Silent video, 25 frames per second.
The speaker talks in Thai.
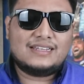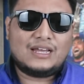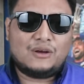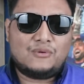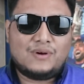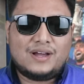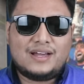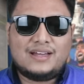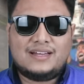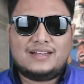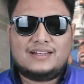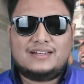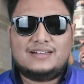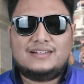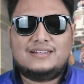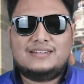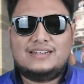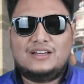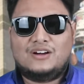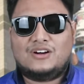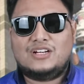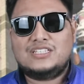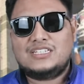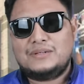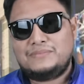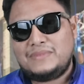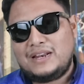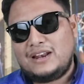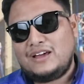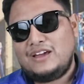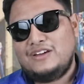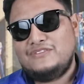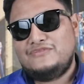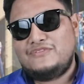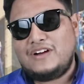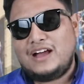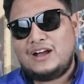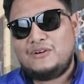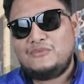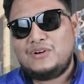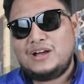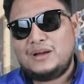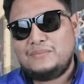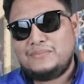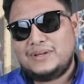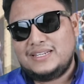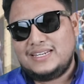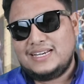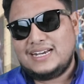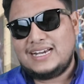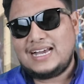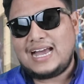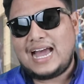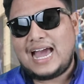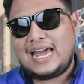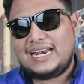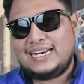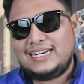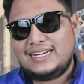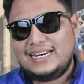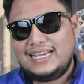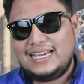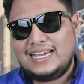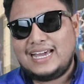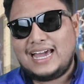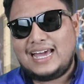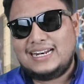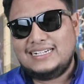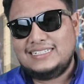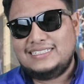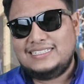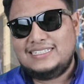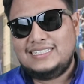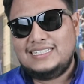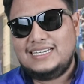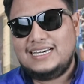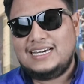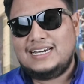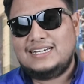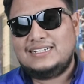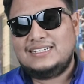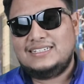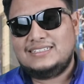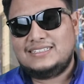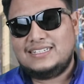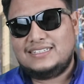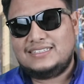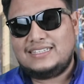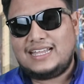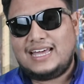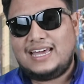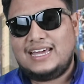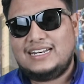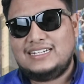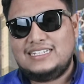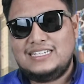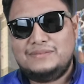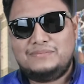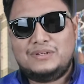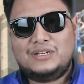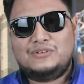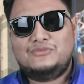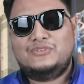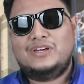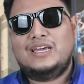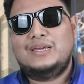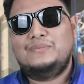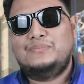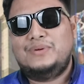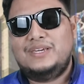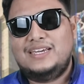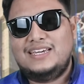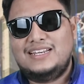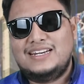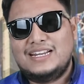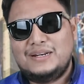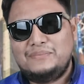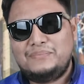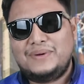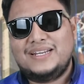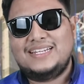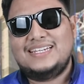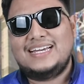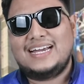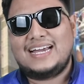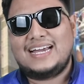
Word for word: แต่ว่าเดี๋ยวก็จะมาเล่าให้ฟังว่าบรรยากาศในการเชียร์ในสแตนที่เป็น วี ไอ พี นั้นเป็น